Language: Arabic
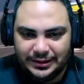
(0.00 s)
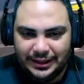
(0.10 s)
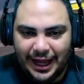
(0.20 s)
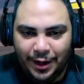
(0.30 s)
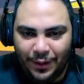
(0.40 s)

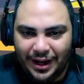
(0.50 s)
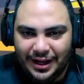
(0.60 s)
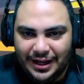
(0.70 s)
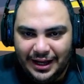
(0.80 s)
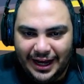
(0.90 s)
ايوه
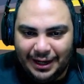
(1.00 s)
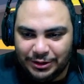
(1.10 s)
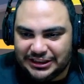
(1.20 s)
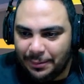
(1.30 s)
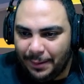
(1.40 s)
انا
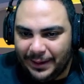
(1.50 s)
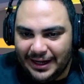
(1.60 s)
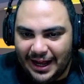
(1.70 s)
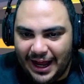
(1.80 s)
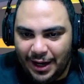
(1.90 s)
والشباب
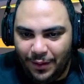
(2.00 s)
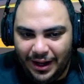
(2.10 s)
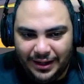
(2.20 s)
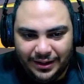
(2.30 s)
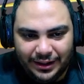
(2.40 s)
جينا ايوه
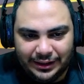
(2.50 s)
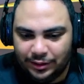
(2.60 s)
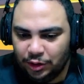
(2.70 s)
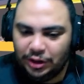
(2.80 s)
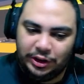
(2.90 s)
ده
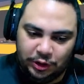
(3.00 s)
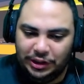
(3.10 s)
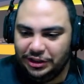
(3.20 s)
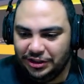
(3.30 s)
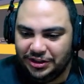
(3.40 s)
دول اللي
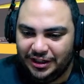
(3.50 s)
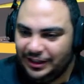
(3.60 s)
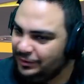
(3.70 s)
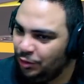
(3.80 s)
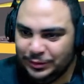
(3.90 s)
ضدنا
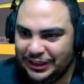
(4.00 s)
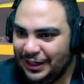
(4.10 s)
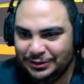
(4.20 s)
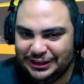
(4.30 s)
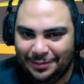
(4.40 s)
دول مش انا
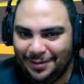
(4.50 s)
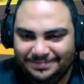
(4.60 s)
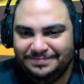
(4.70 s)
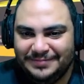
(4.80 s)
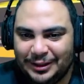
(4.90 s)
والشباب
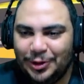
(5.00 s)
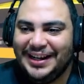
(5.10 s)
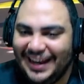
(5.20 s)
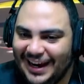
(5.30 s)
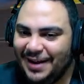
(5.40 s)
دول الكلاب